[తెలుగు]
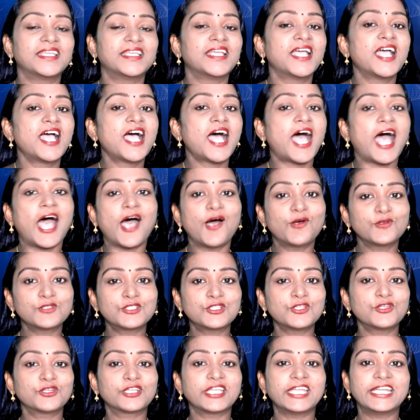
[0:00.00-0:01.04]
హౌస్లోకి
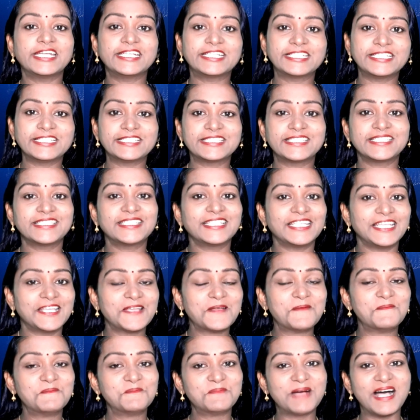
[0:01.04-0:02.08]
ఎంట్రీ ఇచ్చింది
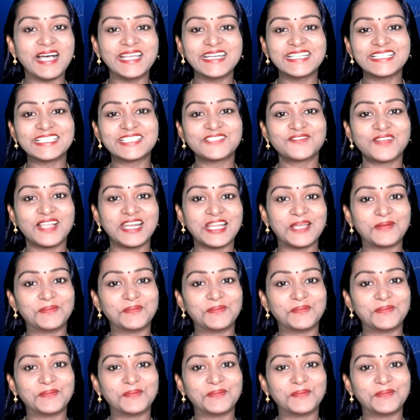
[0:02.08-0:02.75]
మానస్ వాళ్ళ అమ్మ